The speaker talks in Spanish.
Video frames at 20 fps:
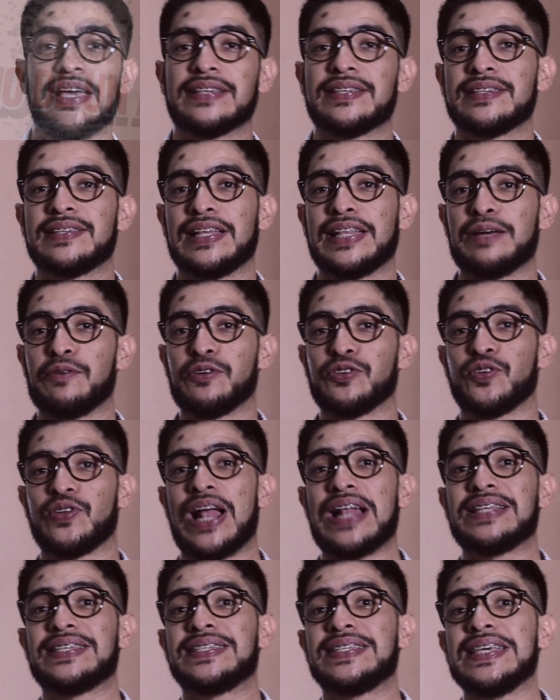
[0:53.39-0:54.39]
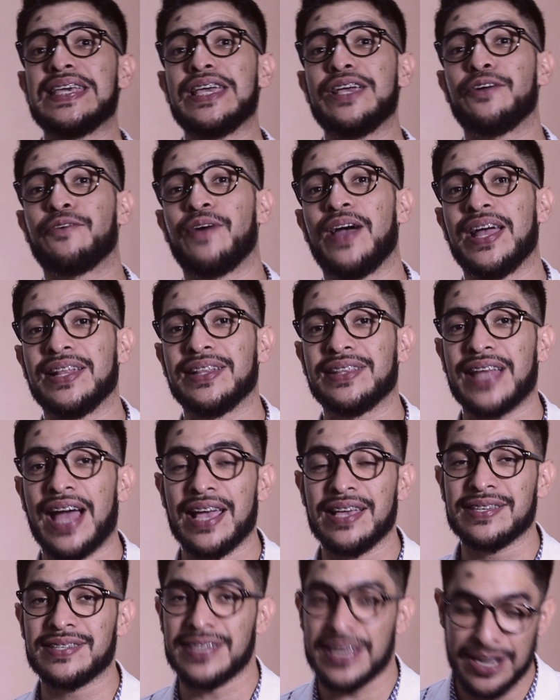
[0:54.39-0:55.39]
Y ese es el devocional
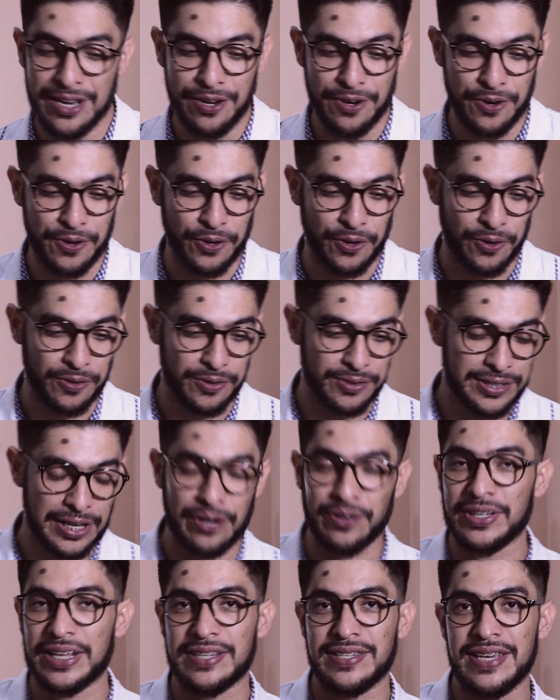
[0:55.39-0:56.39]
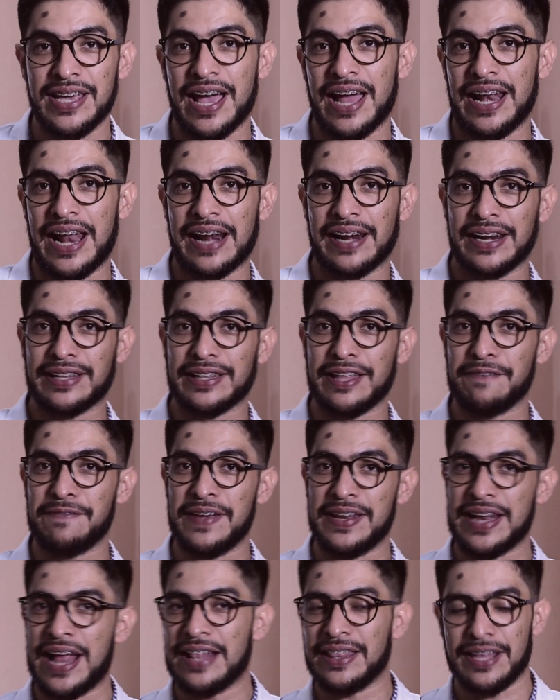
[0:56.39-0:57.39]
55, se los decía, en la recta
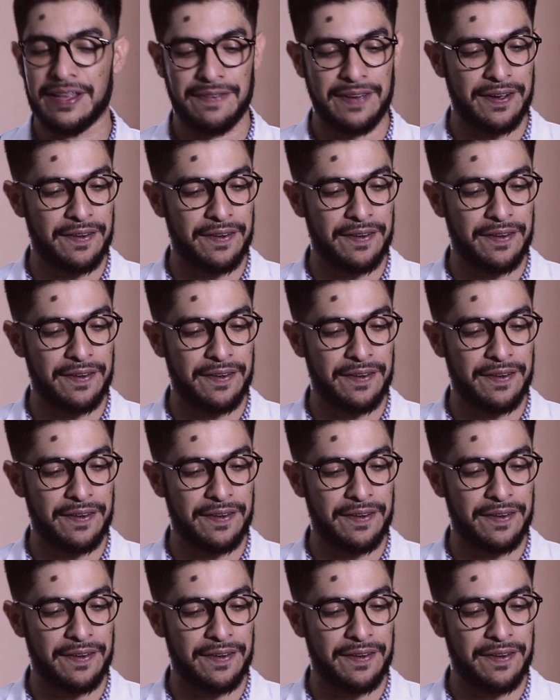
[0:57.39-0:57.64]
final de